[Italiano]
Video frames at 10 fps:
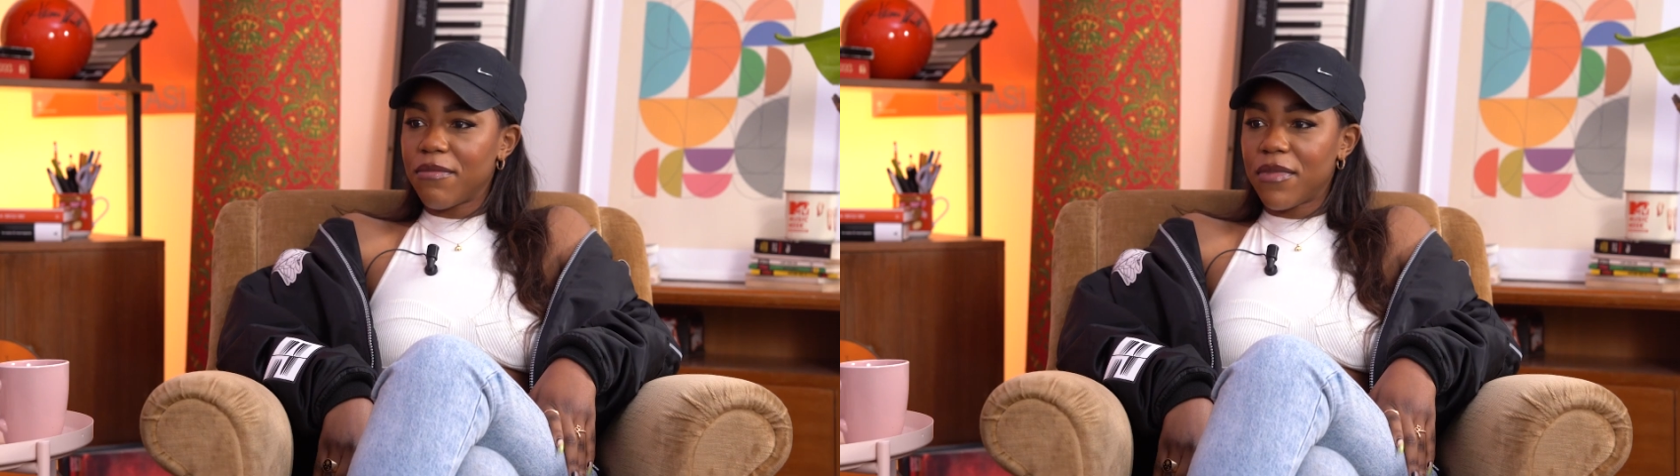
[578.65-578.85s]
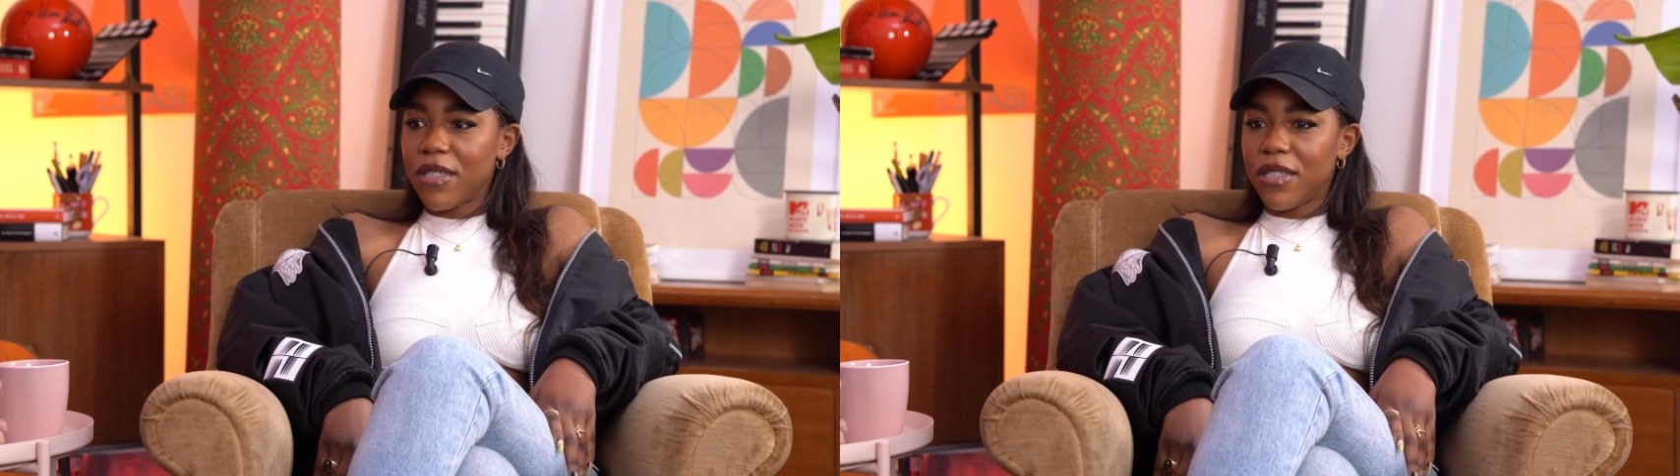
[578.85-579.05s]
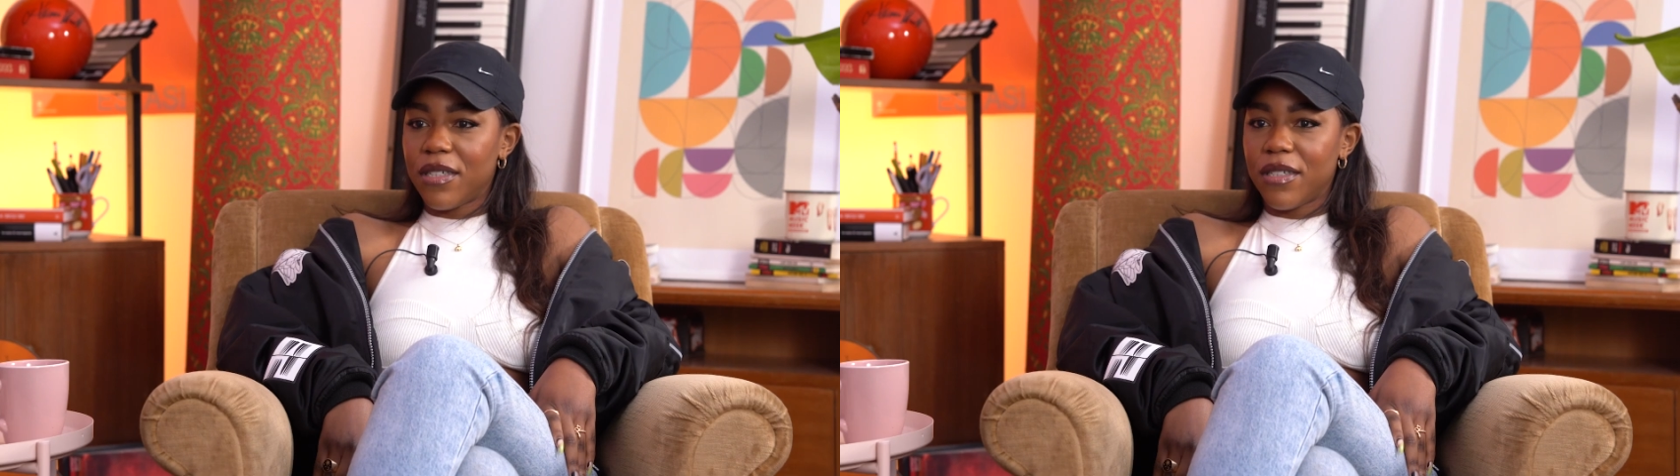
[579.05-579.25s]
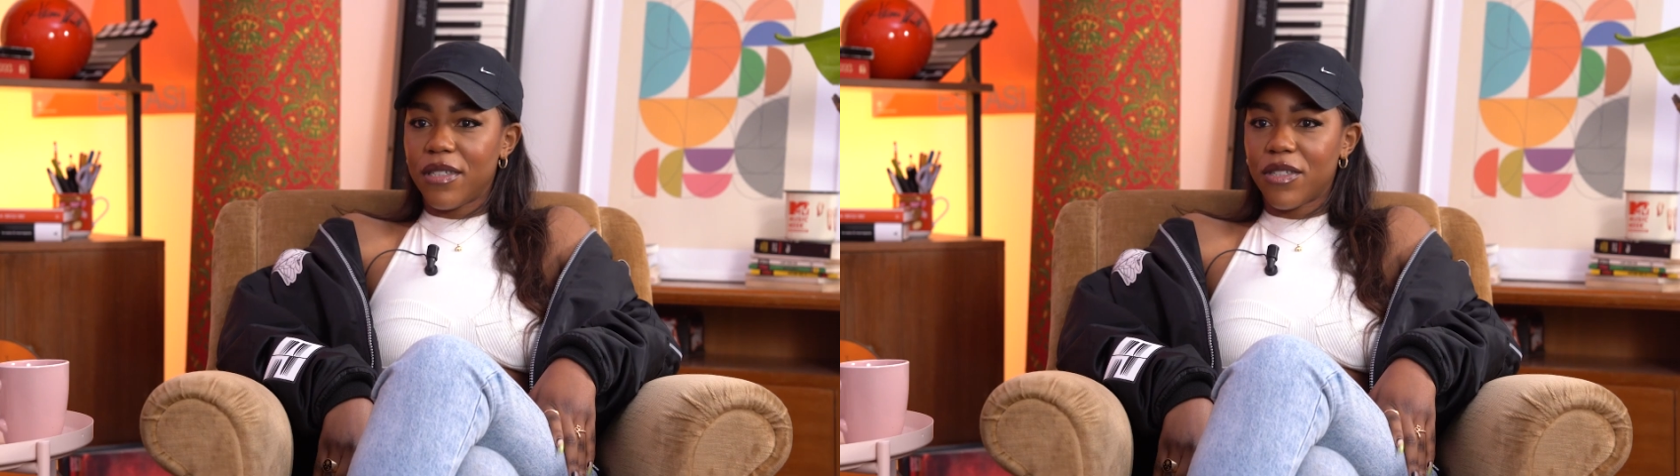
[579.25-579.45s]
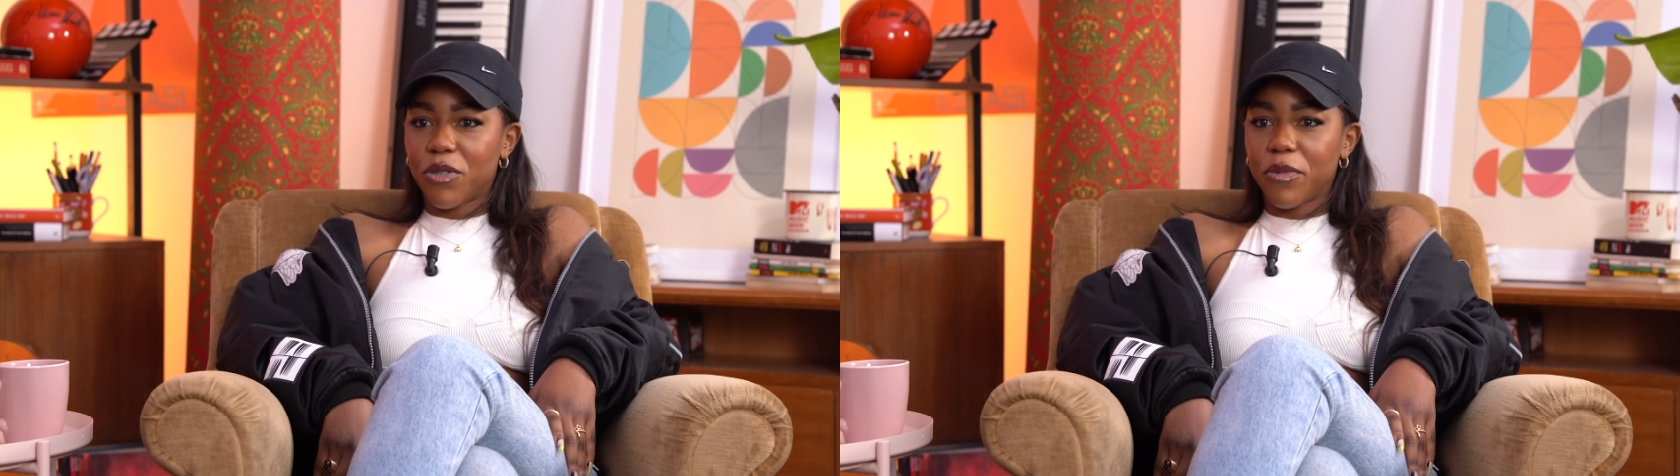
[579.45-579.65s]

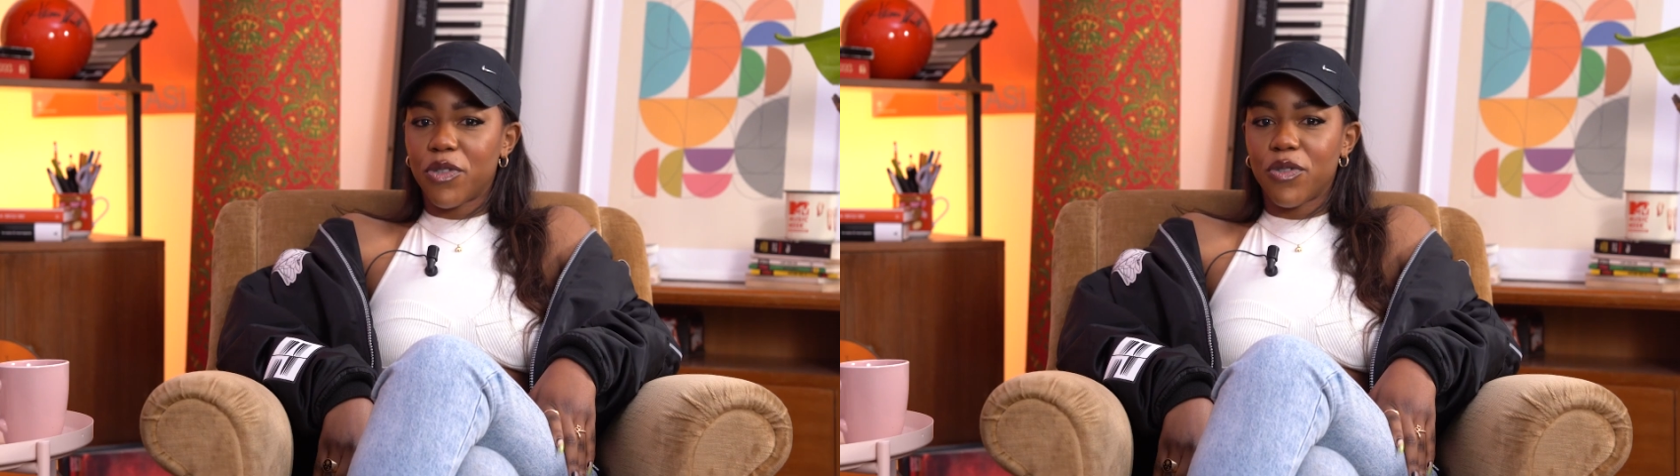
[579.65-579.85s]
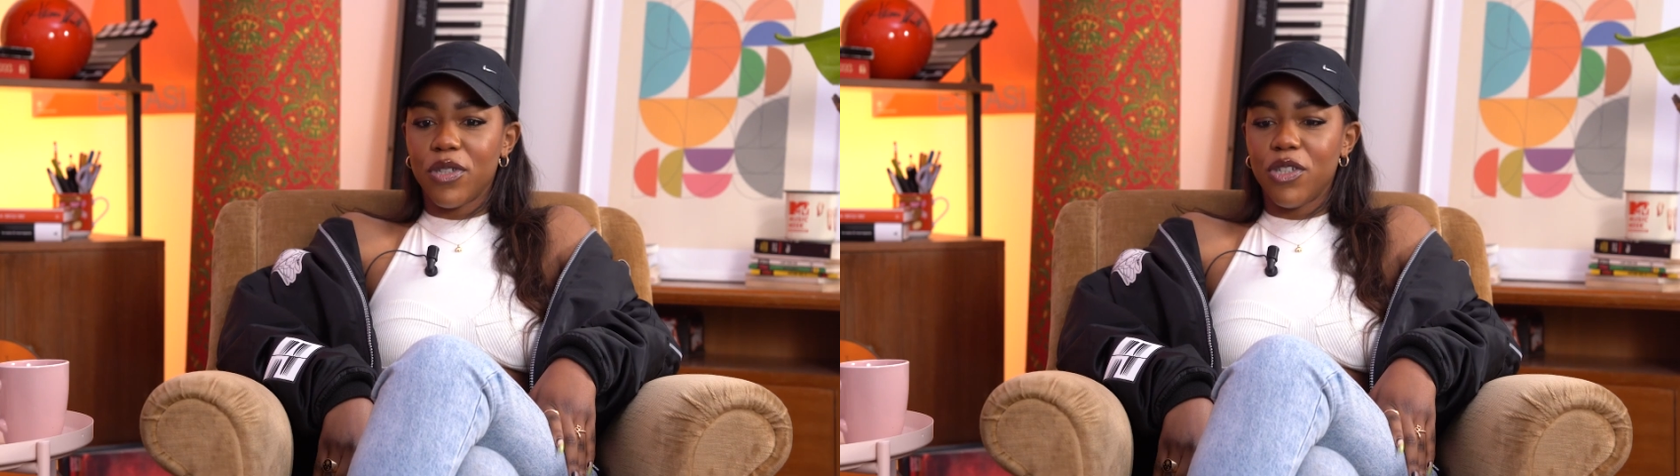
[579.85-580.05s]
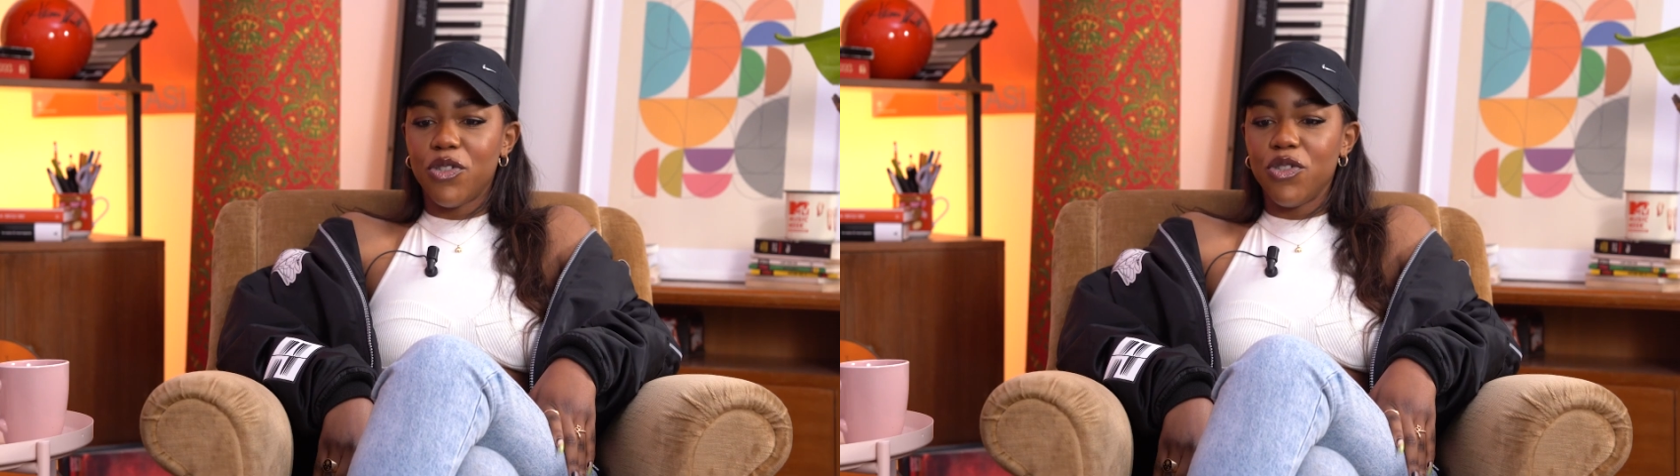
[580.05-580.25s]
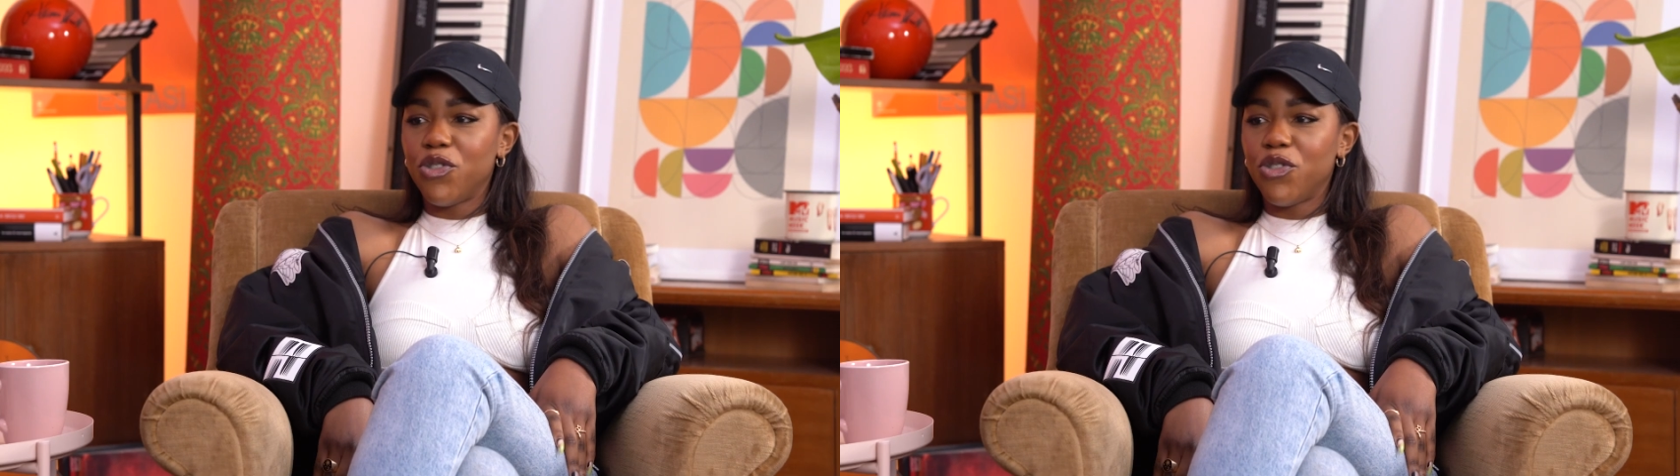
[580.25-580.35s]
eh, ci metto il